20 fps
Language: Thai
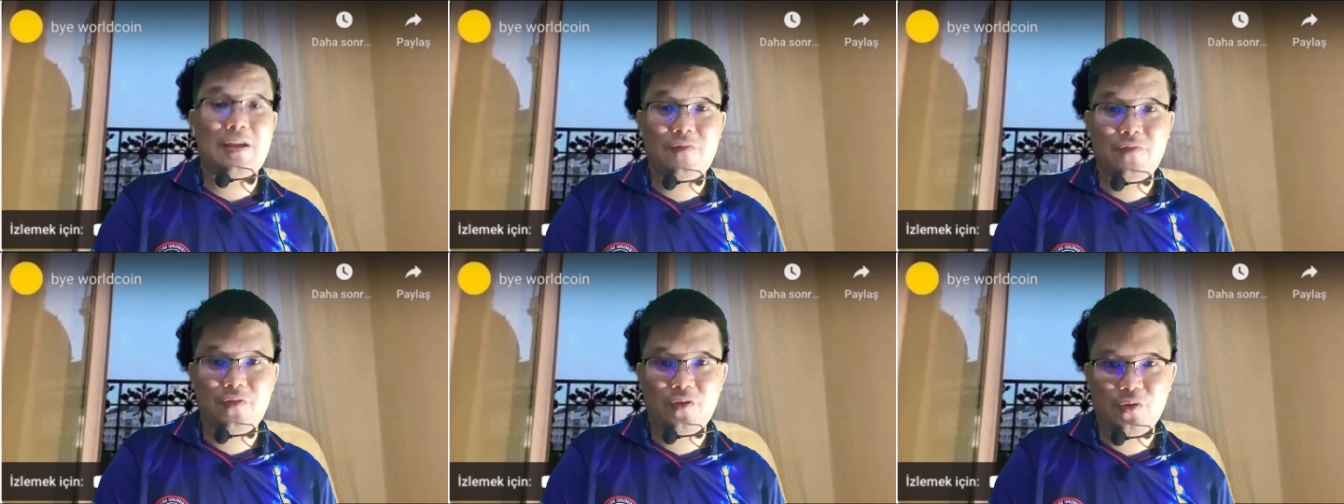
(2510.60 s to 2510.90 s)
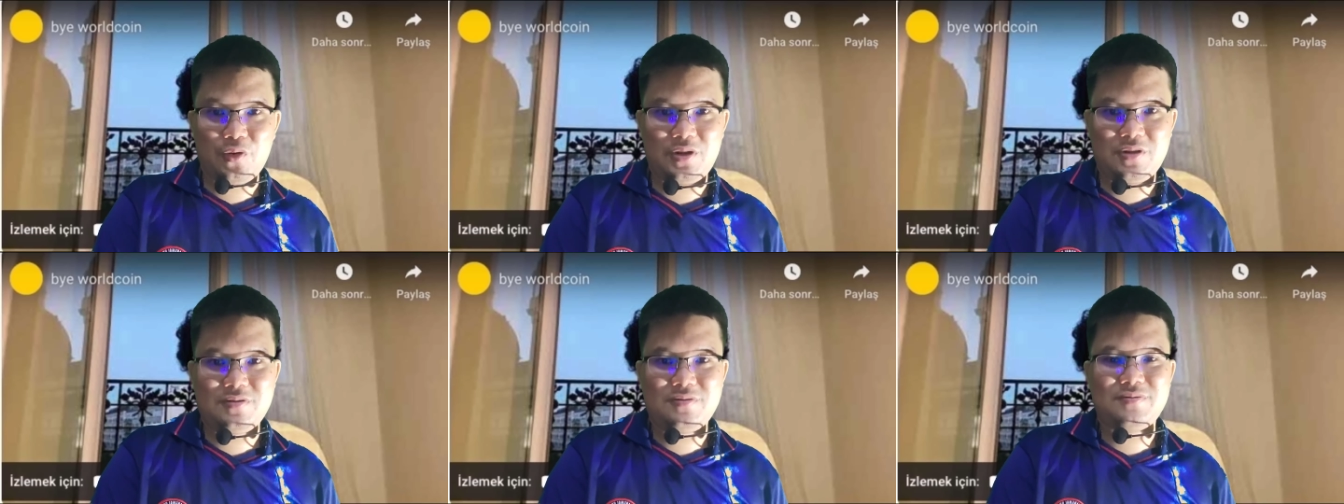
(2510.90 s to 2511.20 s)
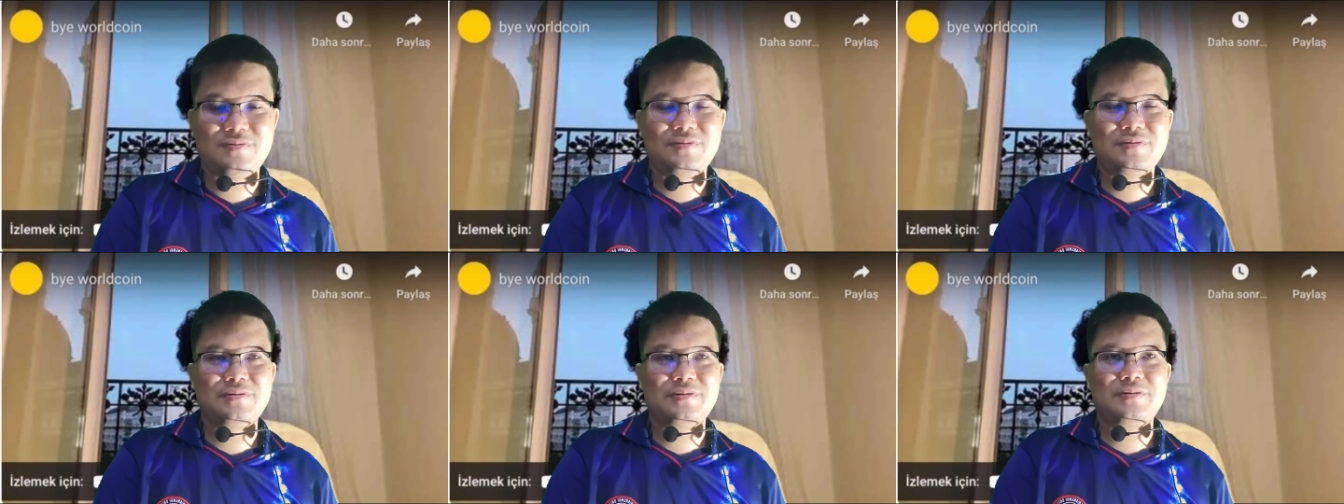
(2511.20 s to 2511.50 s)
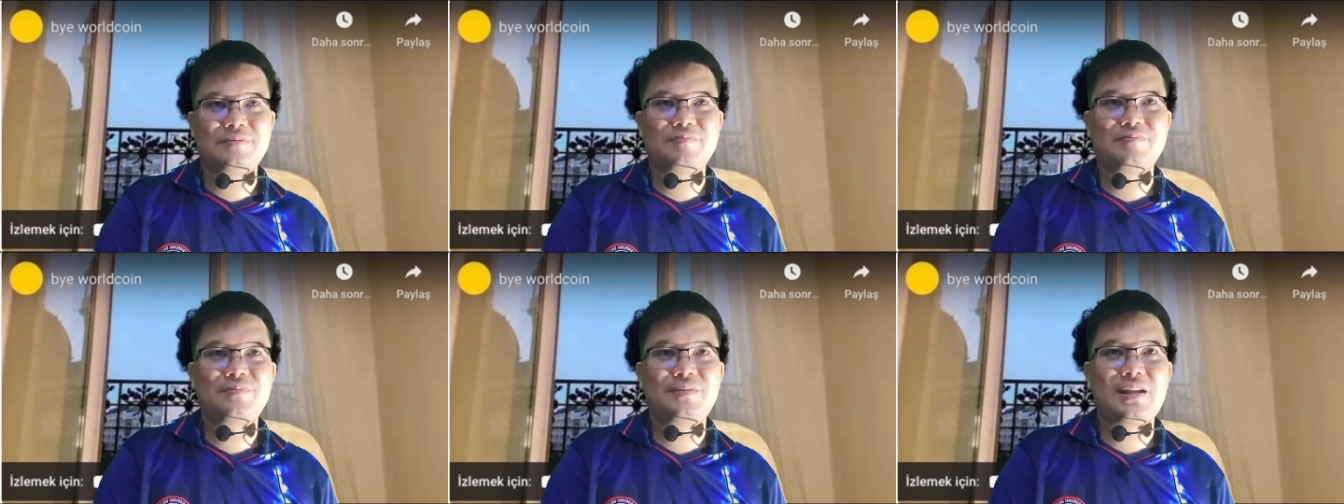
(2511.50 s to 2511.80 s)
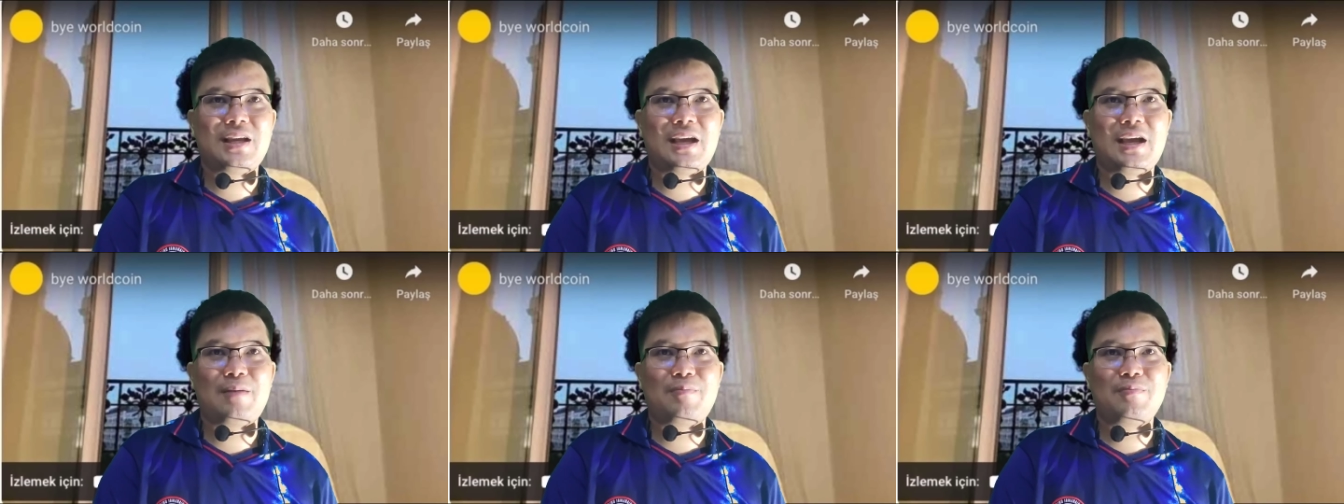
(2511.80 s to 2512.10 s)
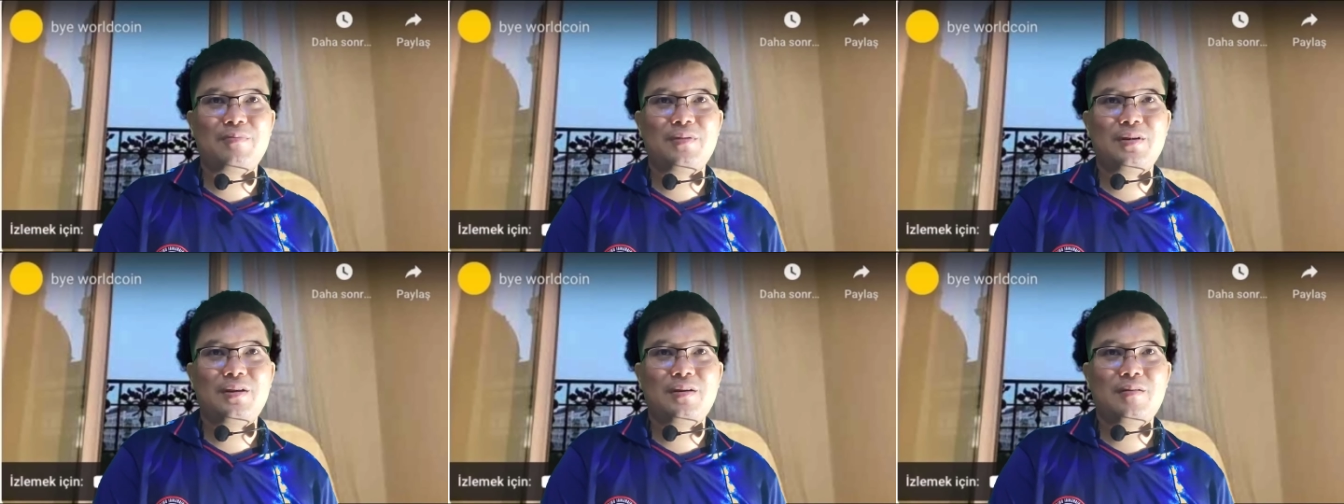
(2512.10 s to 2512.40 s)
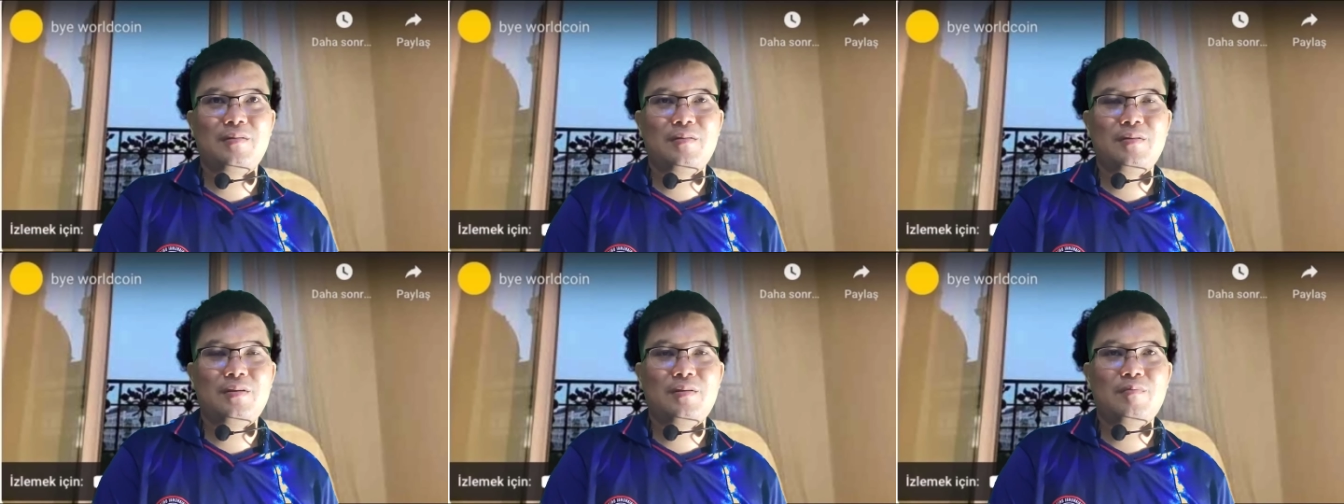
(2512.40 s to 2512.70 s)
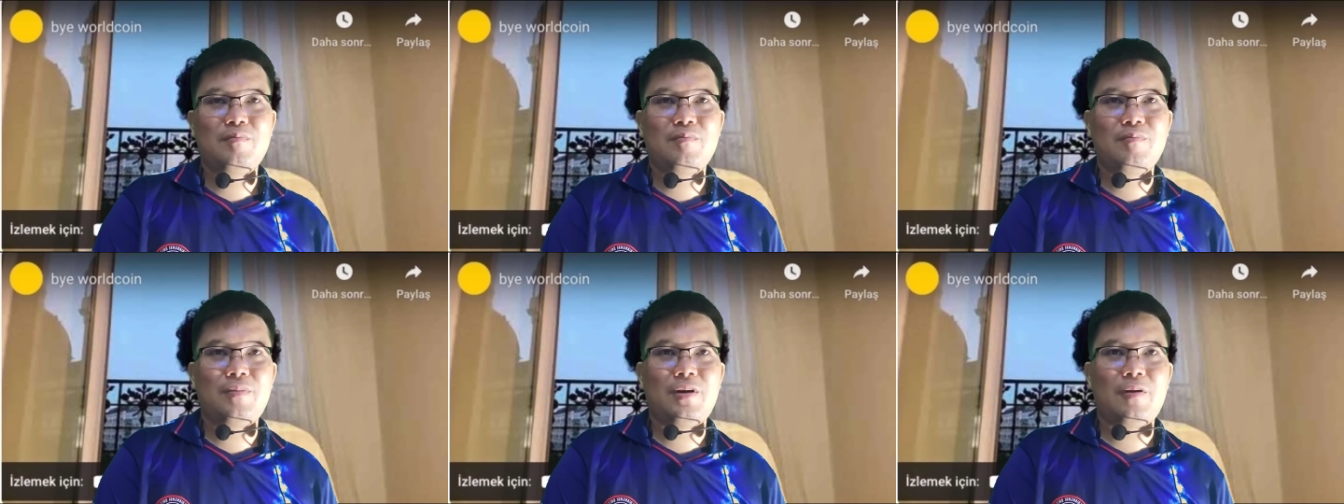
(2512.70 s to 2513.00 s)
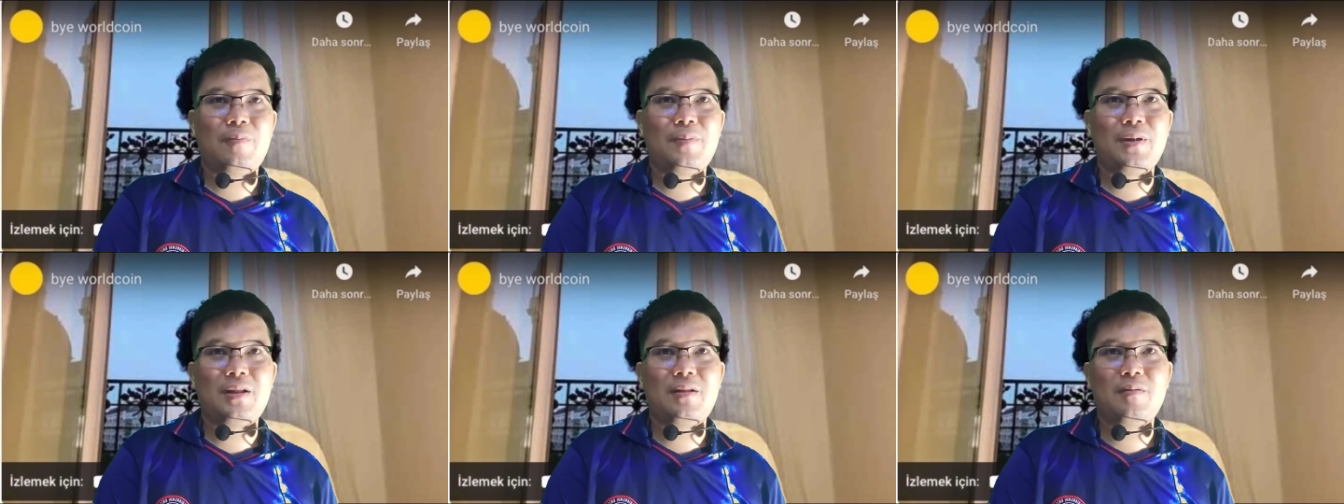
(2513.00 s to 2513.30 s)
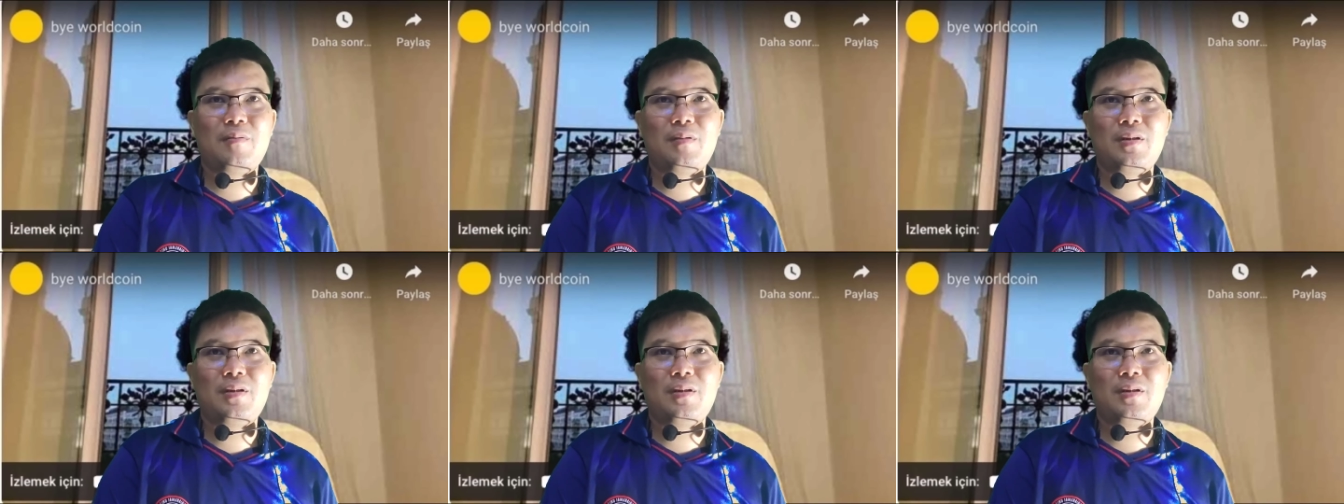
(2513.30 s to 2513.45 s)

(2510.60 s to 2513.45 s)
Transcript: iPhone นะครับบอกไป